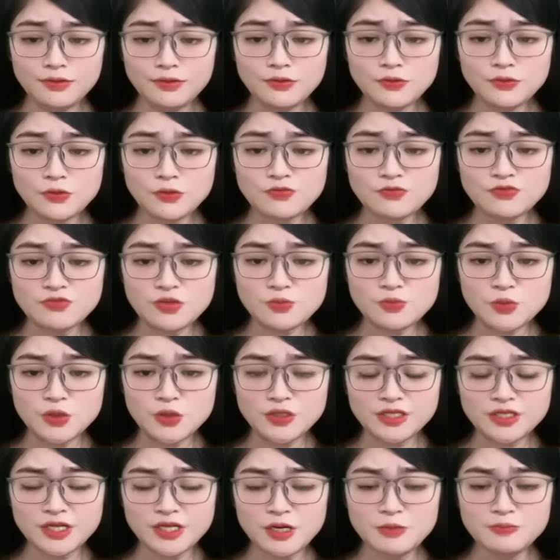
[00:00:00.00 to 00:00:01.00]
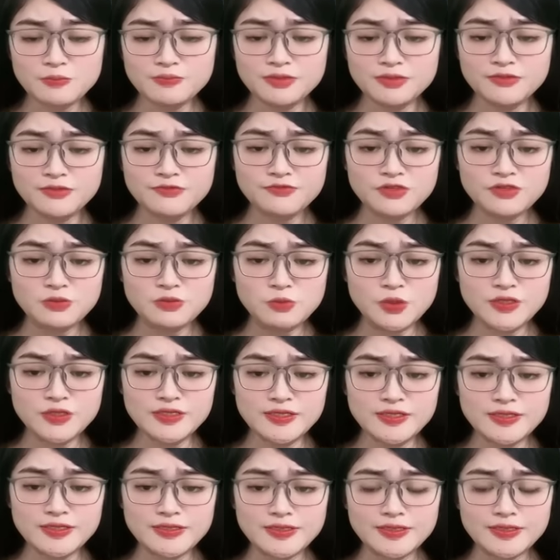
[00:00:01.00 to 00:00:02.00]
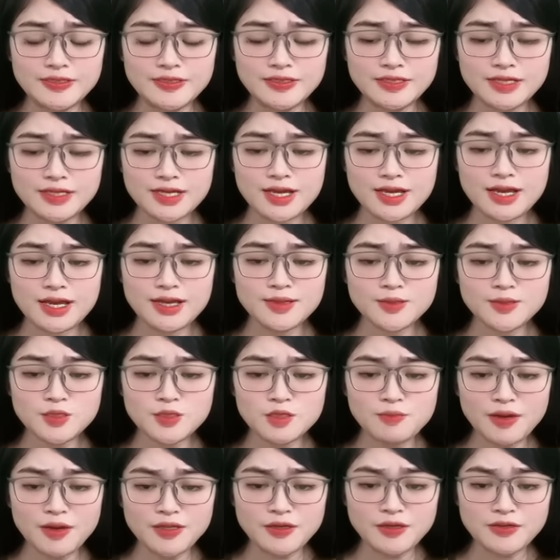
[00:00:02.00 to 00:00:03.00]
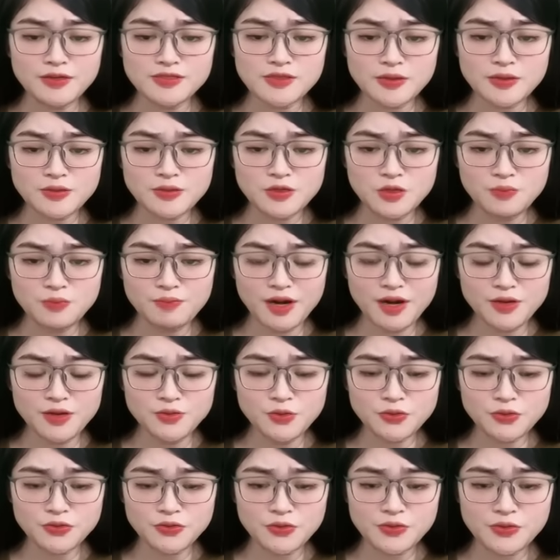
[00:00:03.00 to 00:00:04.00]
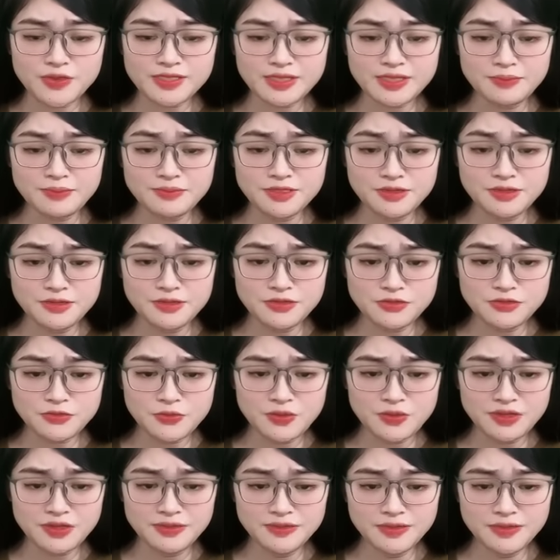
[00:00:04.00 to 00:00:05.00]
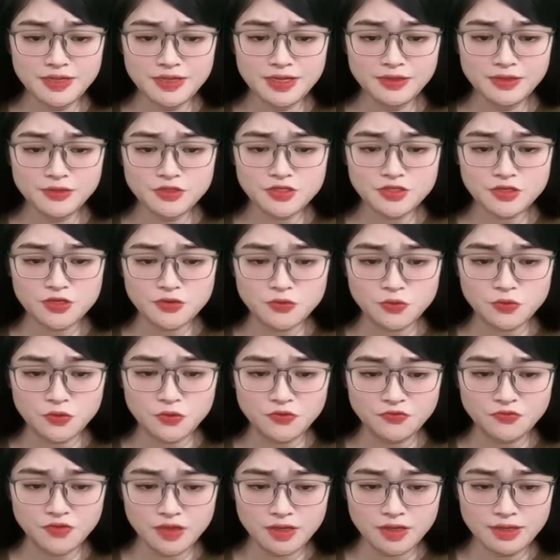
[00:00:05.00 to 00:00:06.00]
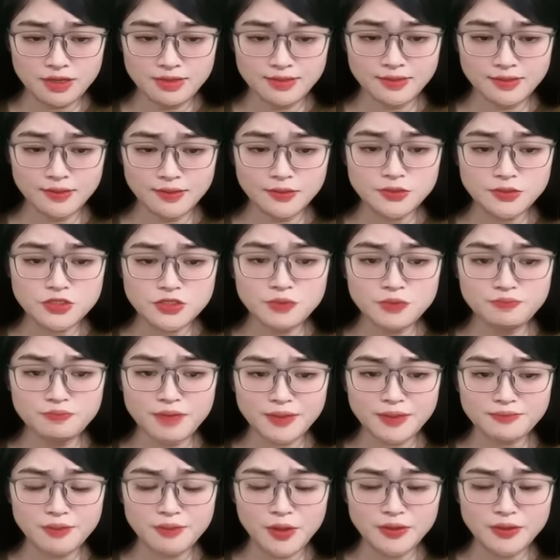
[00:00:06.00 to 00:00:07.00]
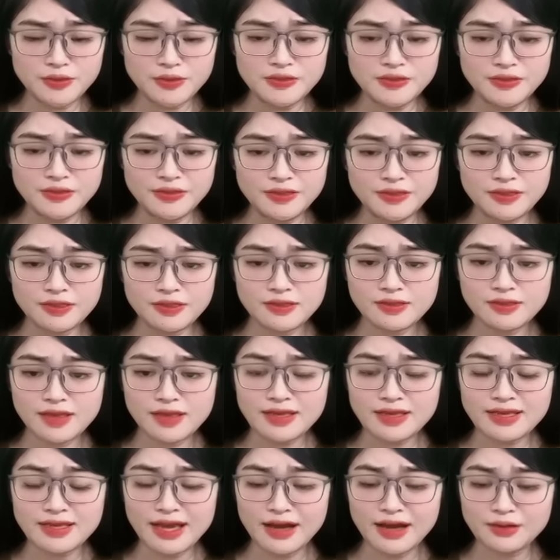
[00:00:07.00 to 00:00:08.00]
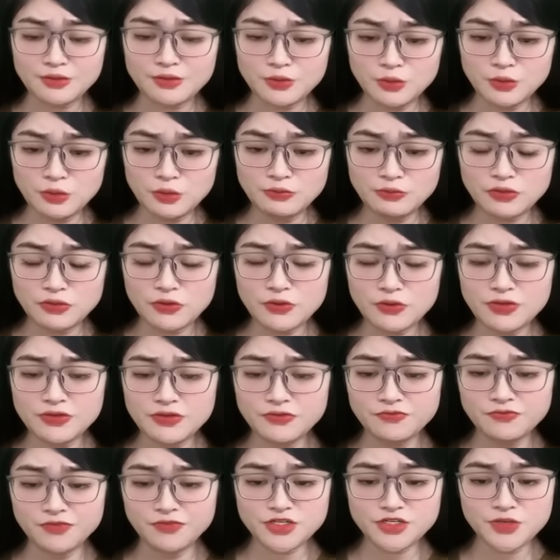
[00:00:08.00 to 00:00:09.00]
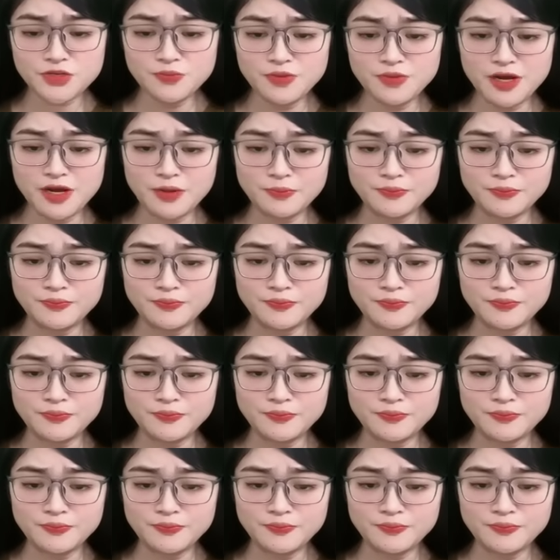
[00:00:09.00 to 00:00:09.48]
Tôi vừa muốn khóc, vừa muốn cười. Khi mà những giọt nước mắt của tôi sắp rơi xuống, Trần Tuấn Vĩ ở trước mặt mọi người nhẹ nhàng ôm tôi vào trong lòng.